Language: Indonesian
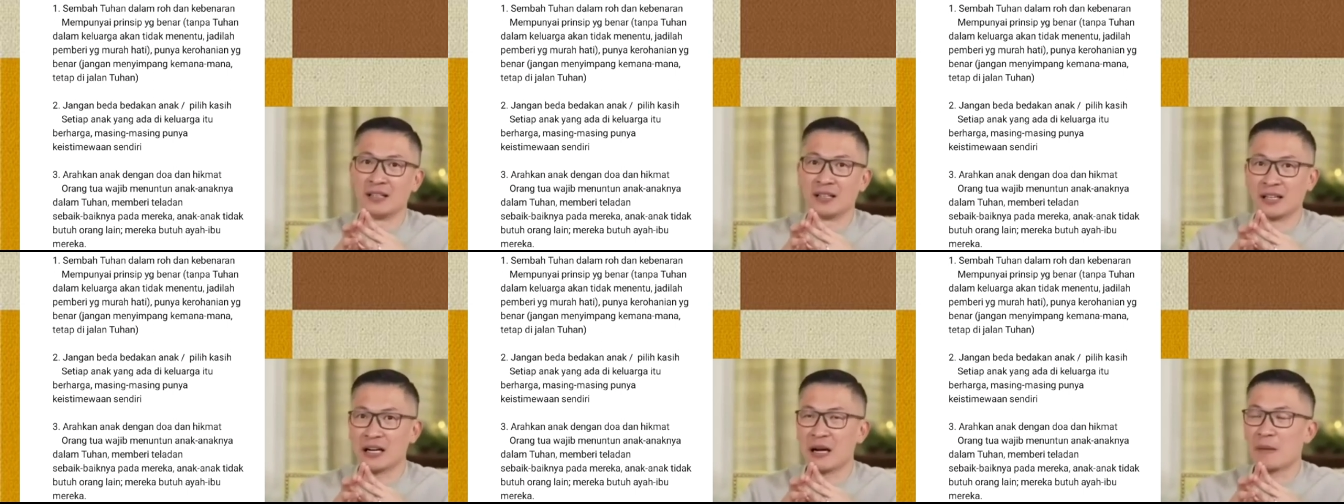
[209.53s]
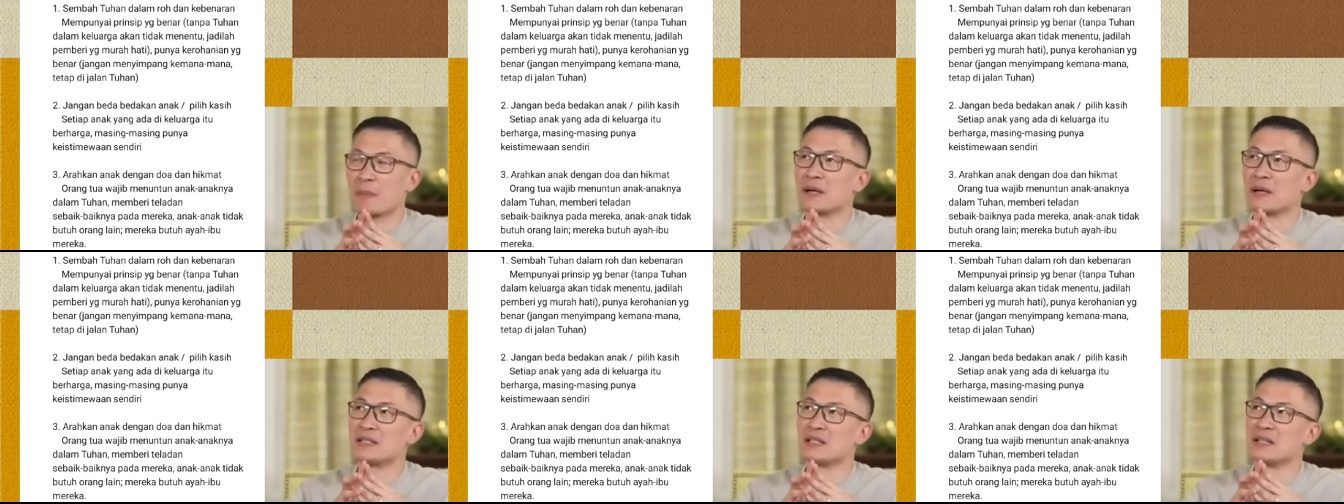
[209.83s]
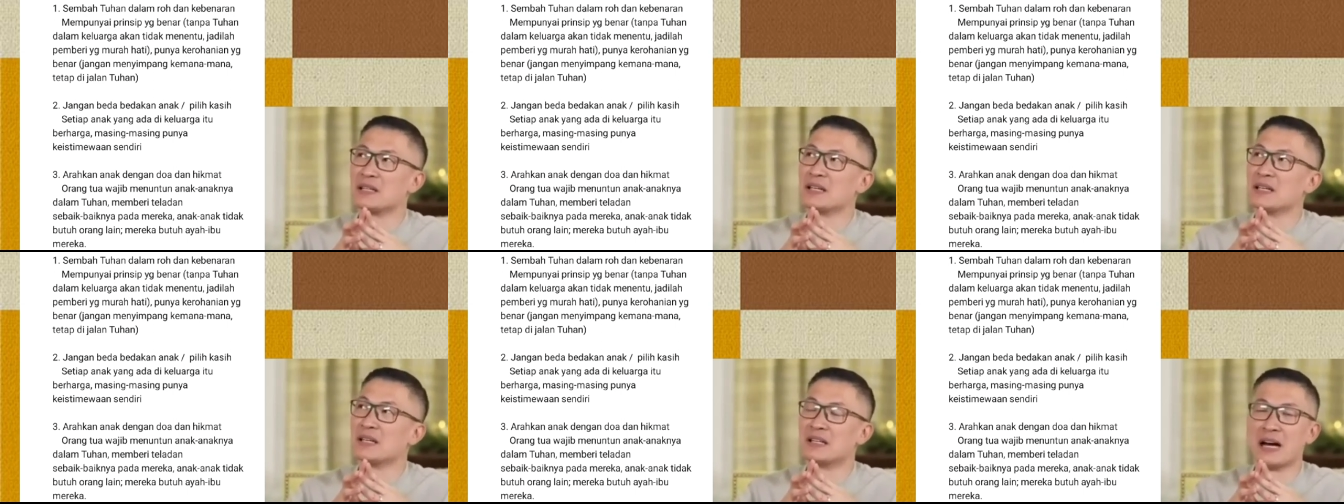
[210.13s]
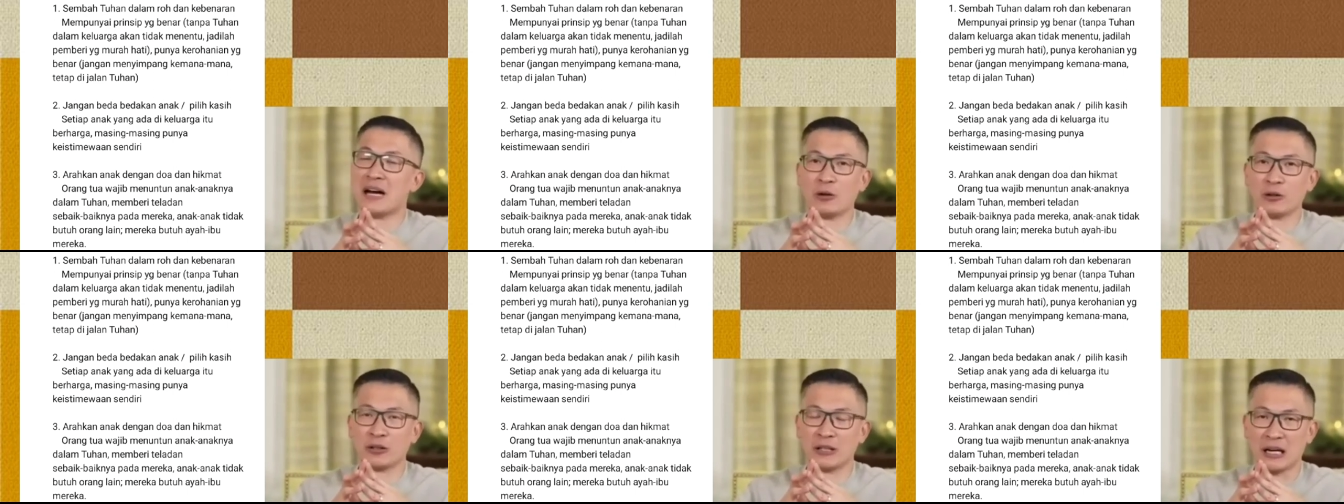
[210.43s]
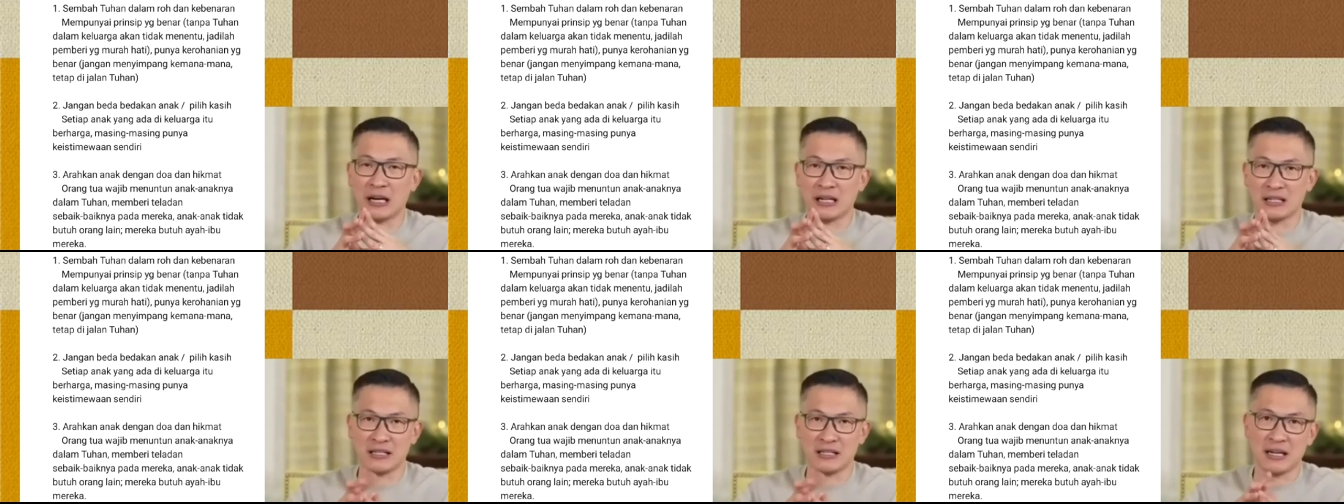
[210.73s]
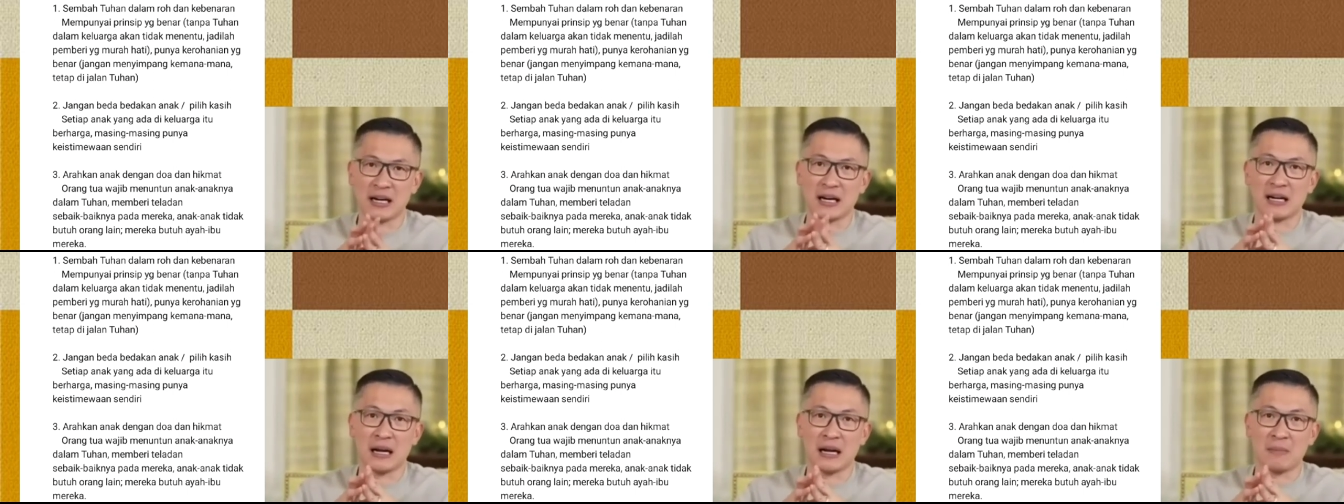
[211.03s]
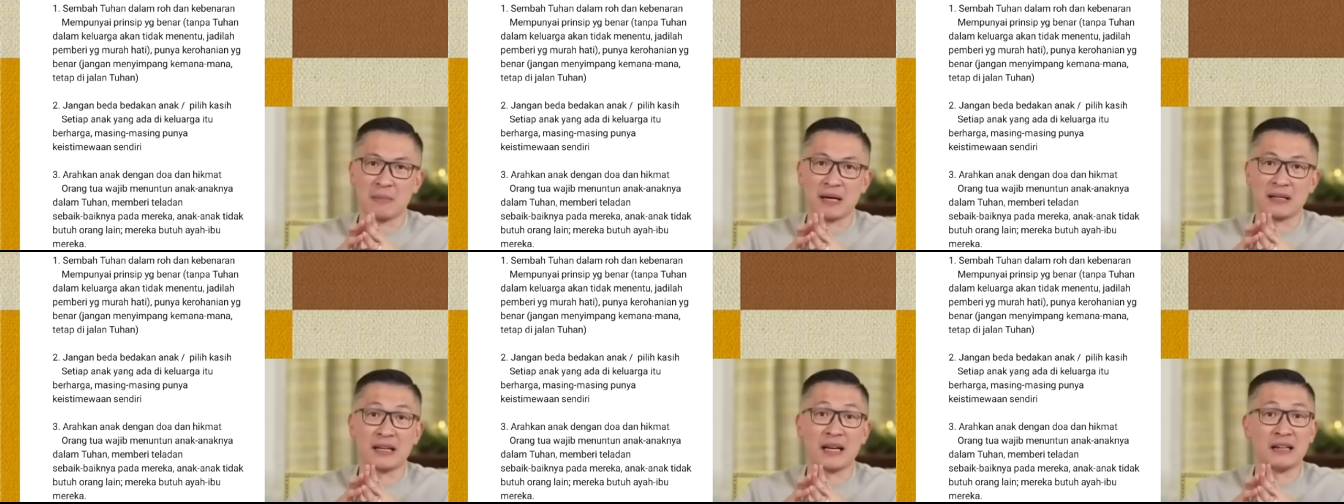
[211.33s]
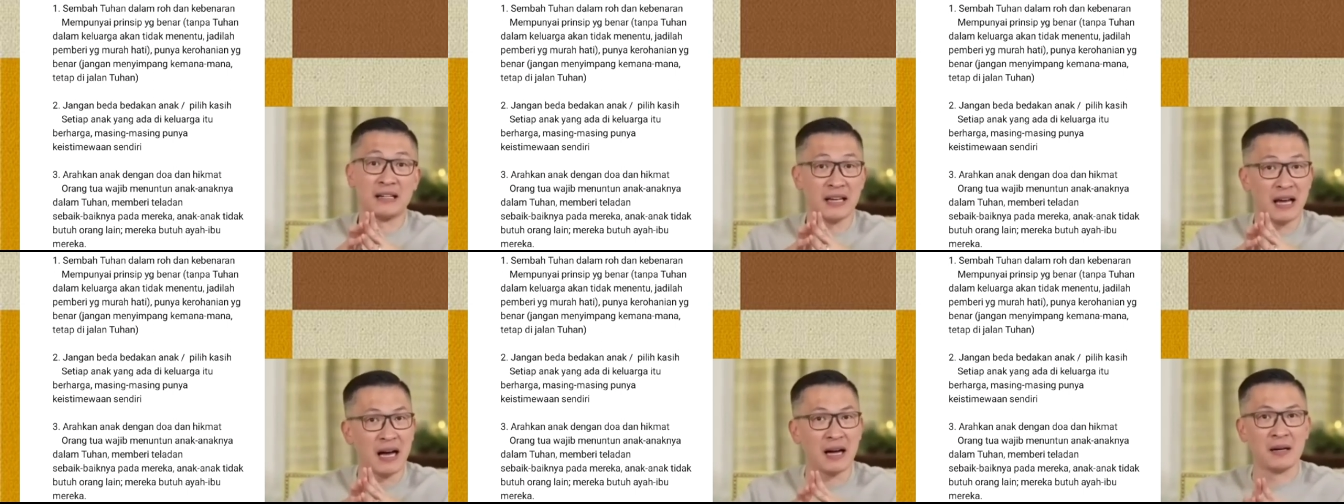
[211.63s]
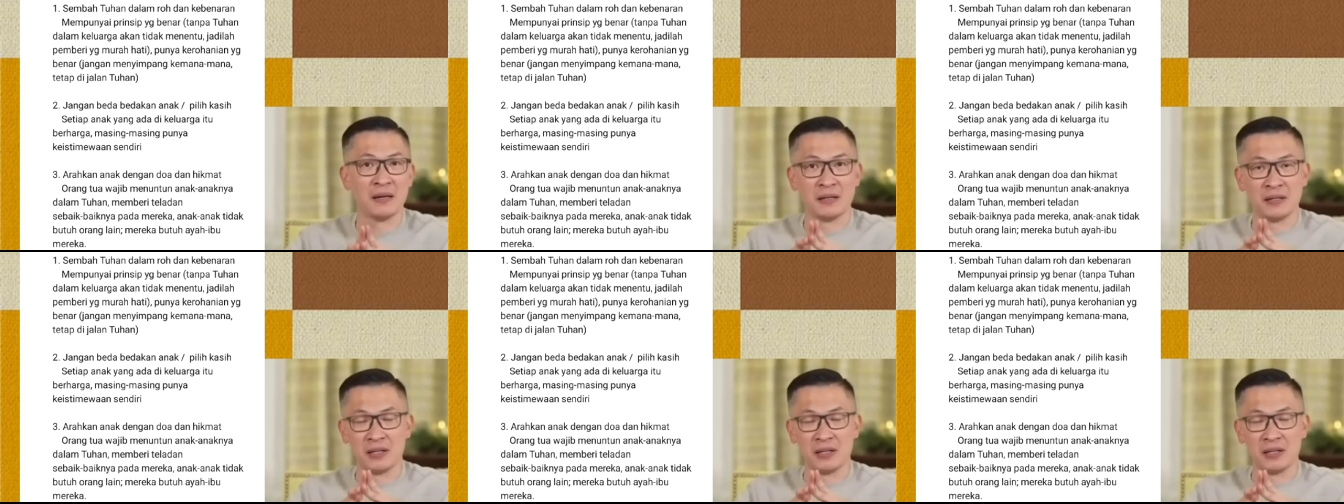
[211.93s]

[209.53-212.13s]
Kenapa sih Daud nggak kasih dia nama Yedia?